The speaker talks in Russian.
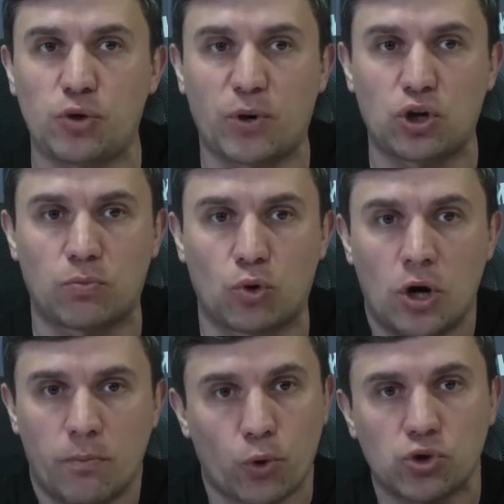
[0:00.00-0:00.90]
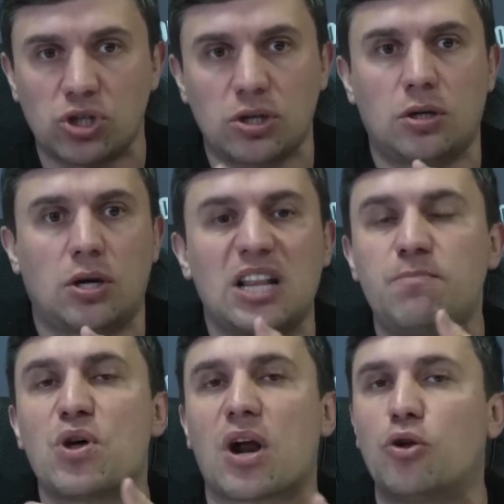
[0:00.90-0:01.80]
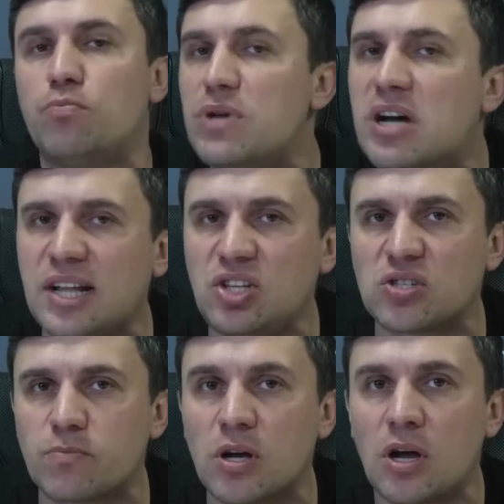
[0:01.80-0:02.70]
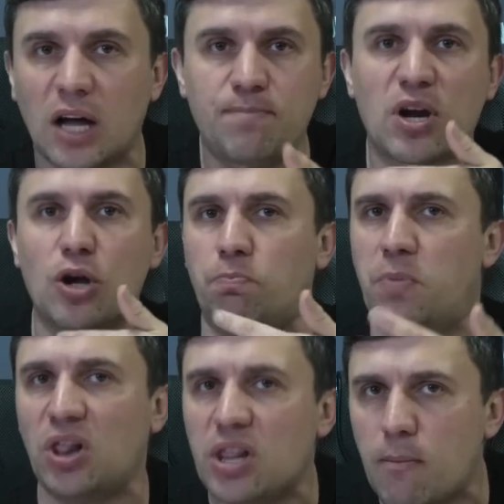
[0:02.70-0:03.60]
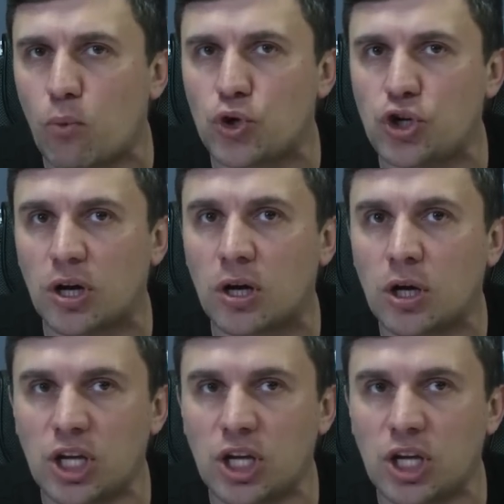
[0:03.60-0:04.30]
поэтому просто отбирают механизмы, отбирают полномочия.